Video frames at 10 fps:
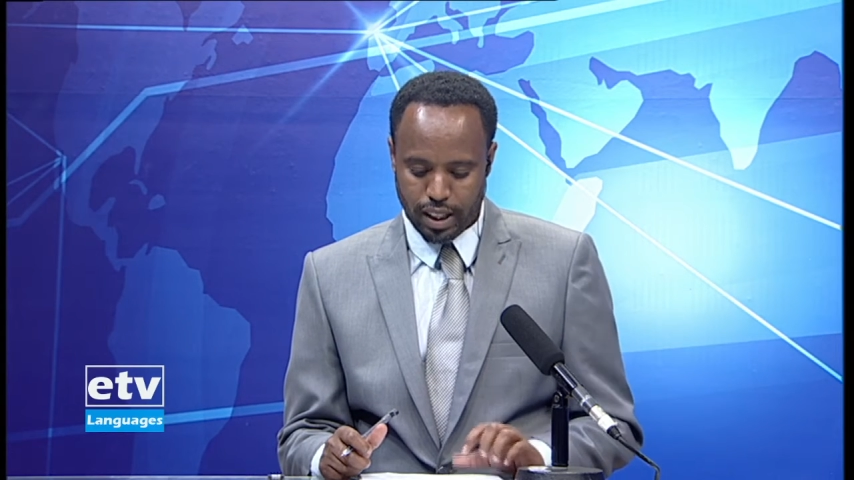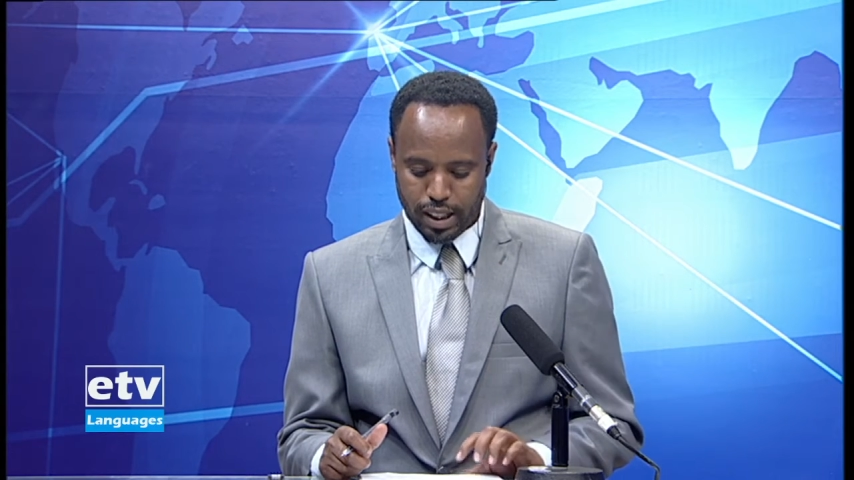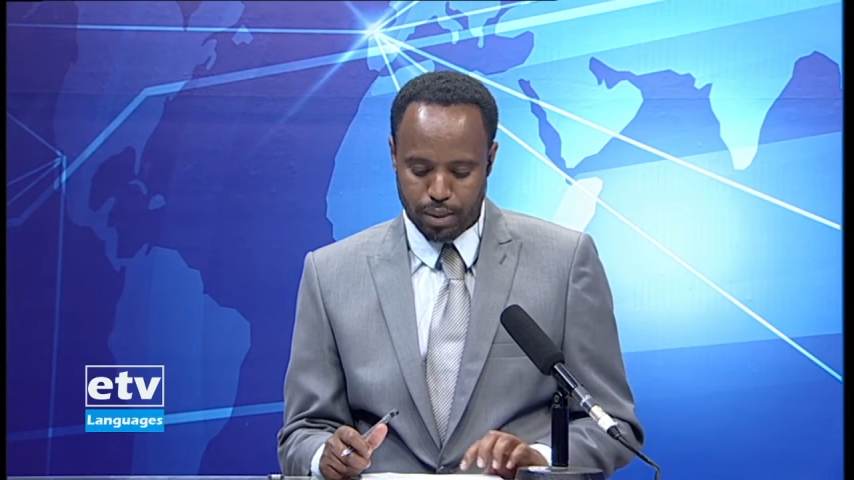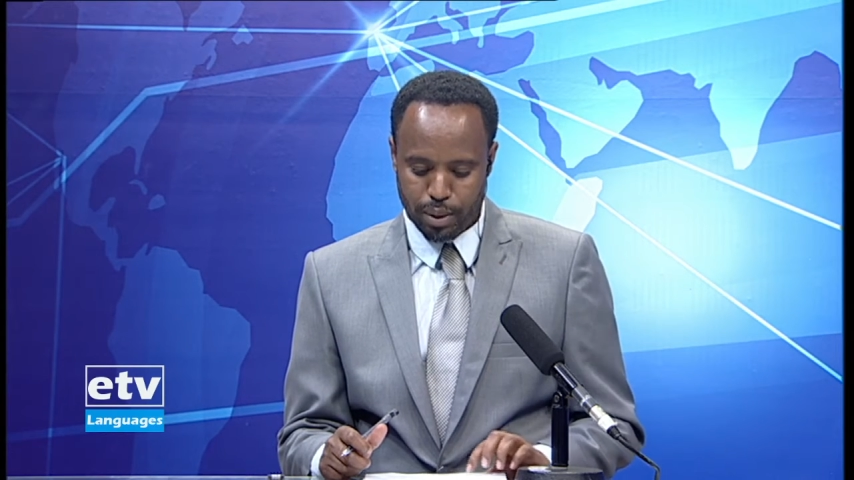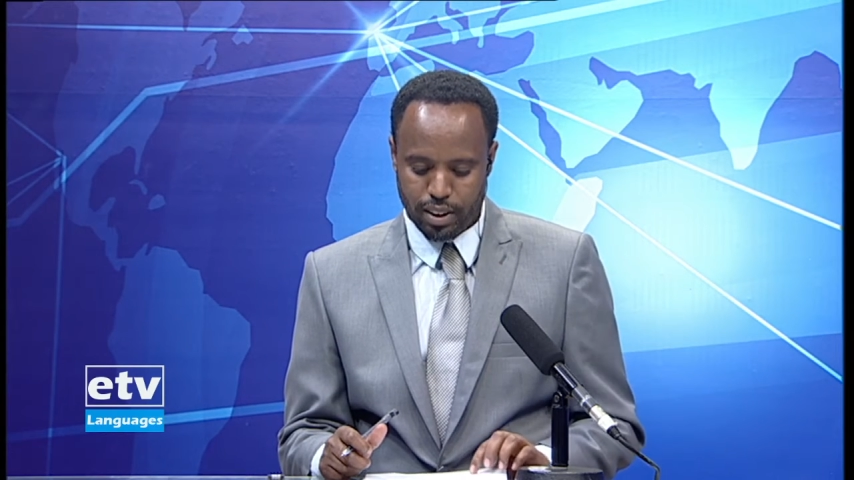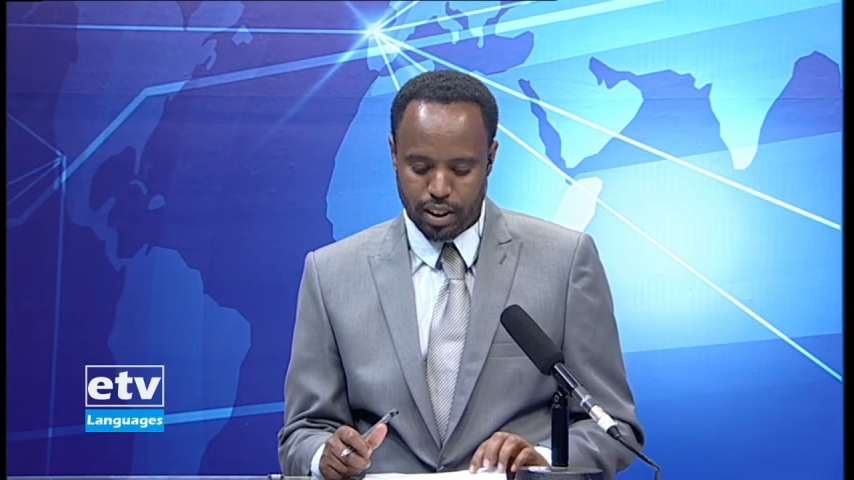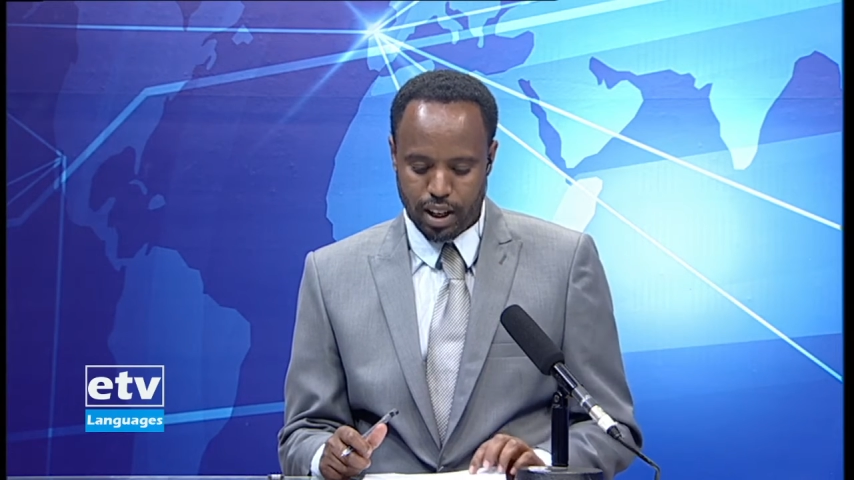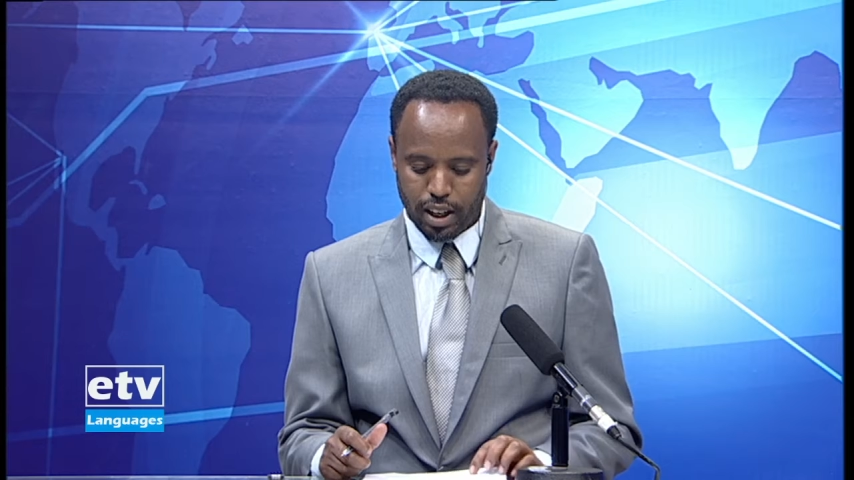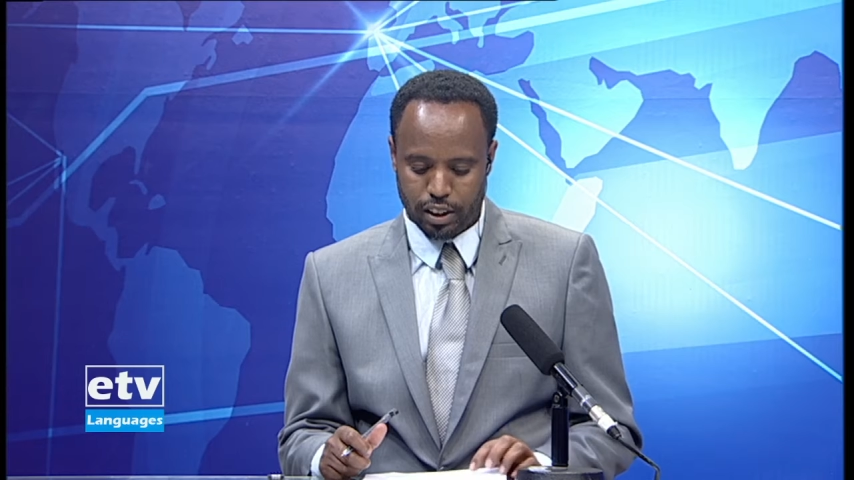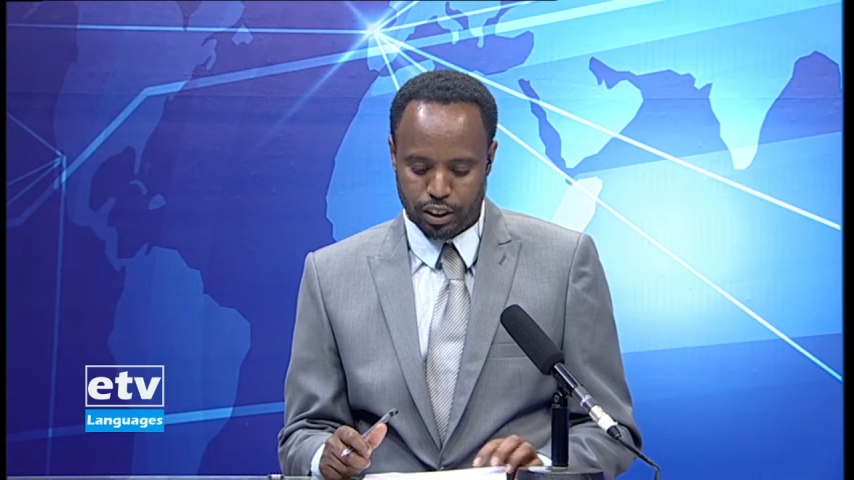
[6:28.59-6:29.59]
إقليم
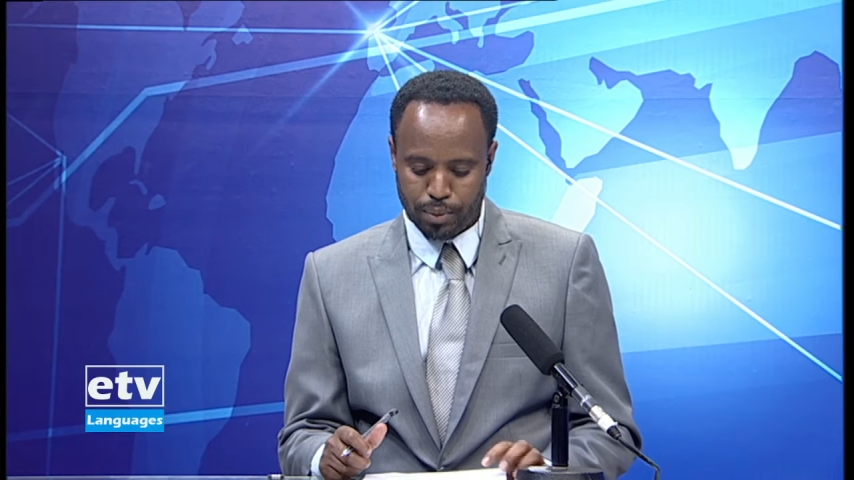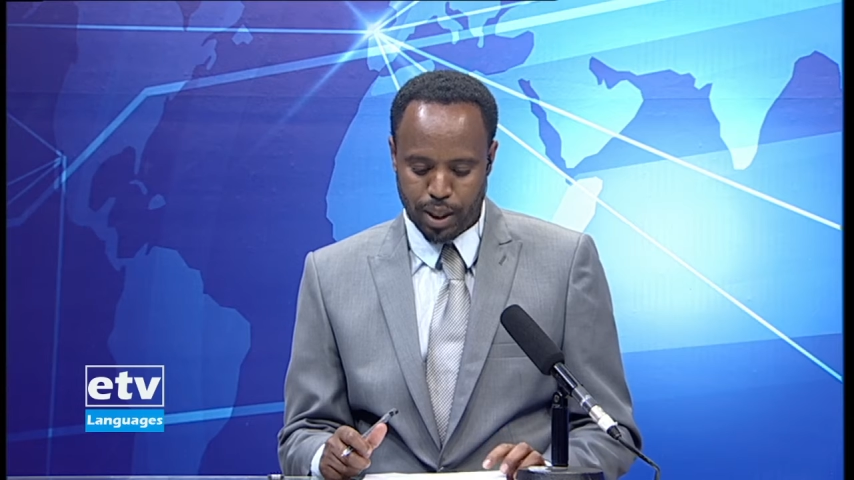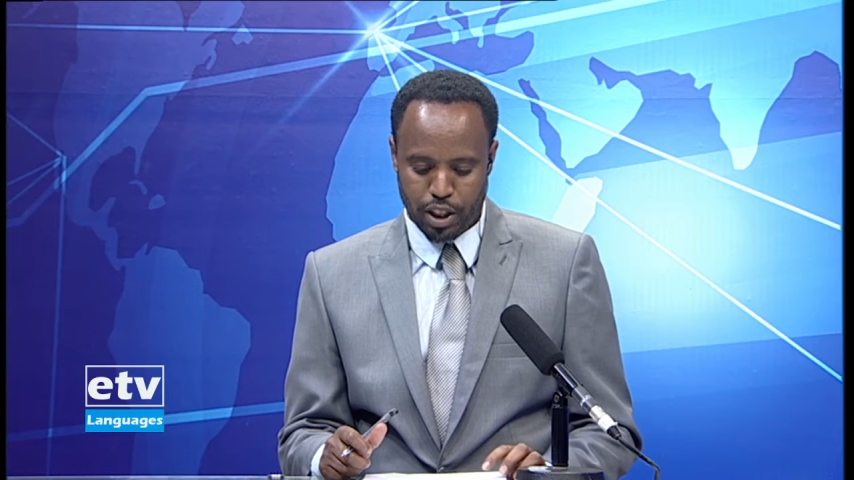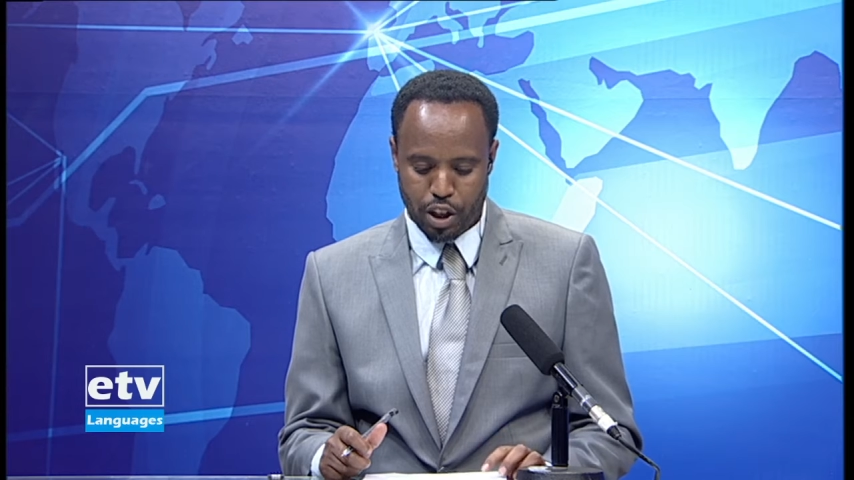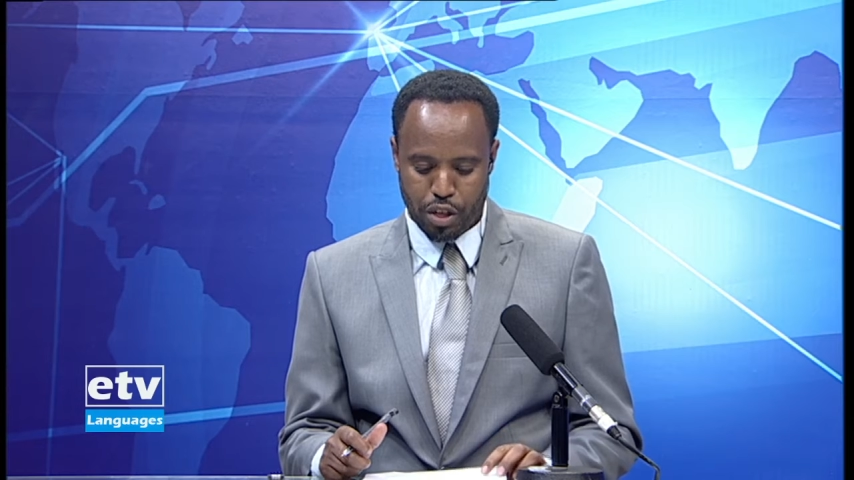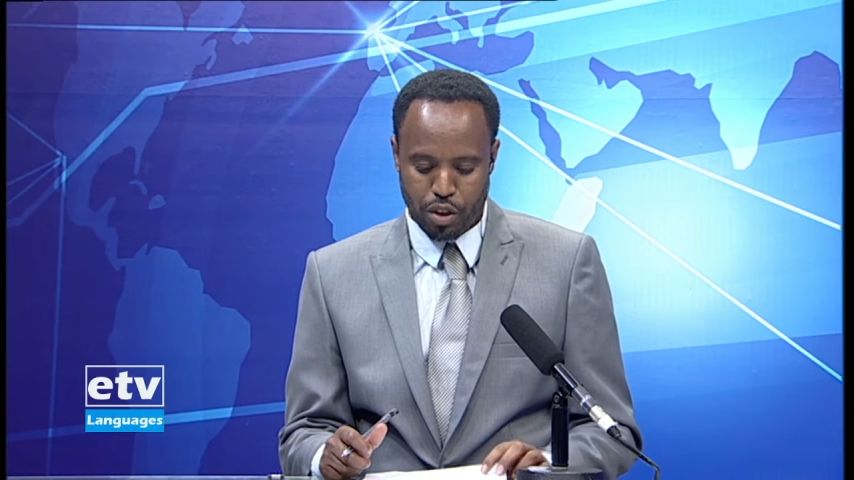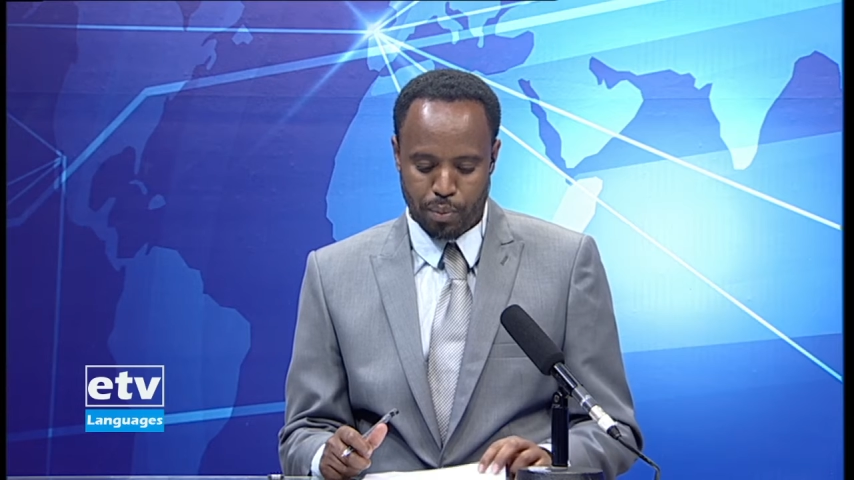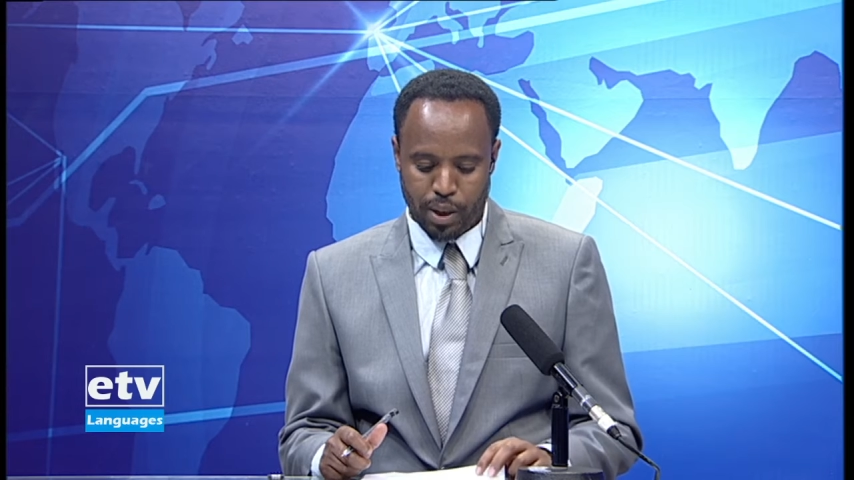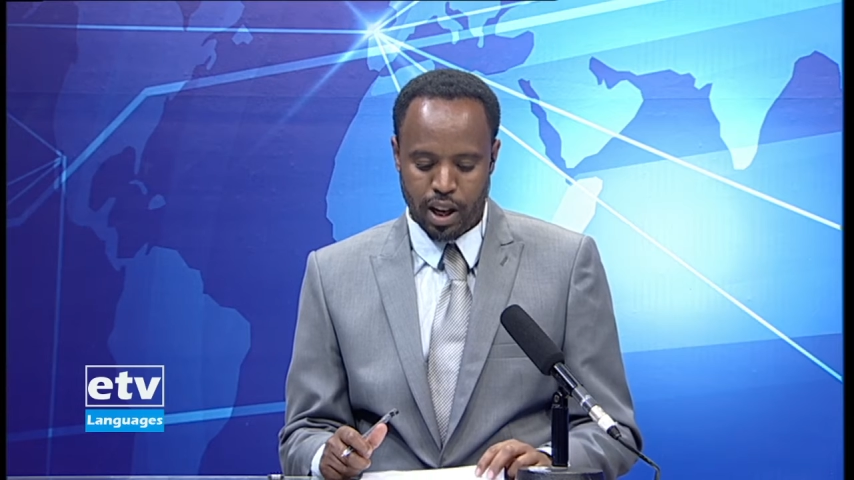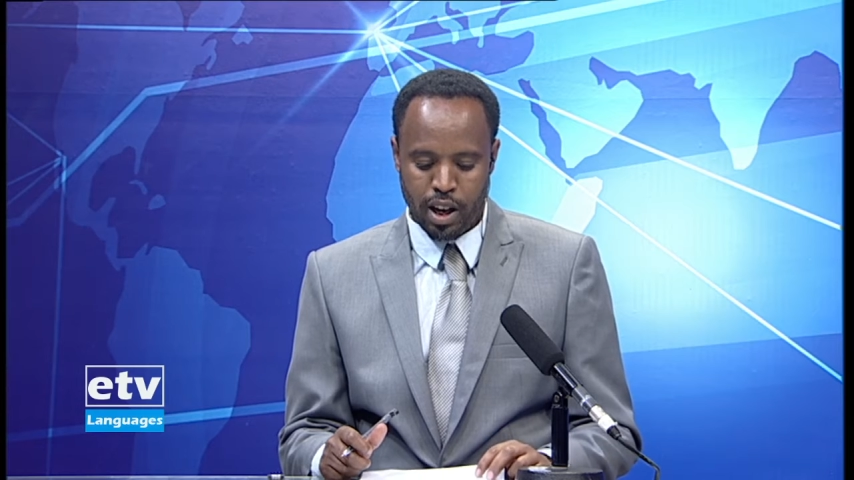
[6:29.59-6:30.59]
تيغراي شمالي
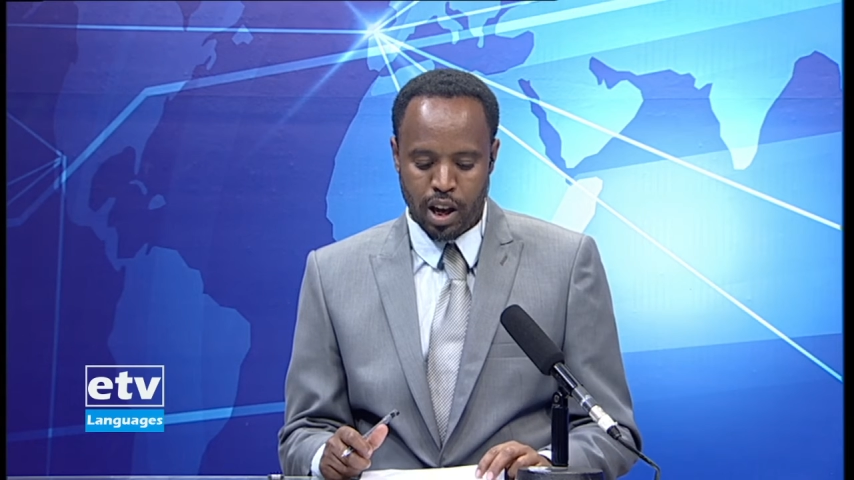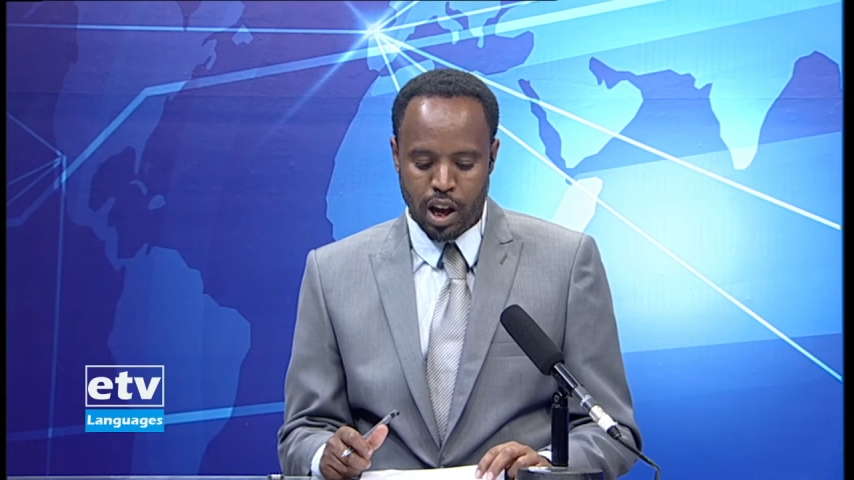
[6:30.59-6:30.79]
إثيوبيا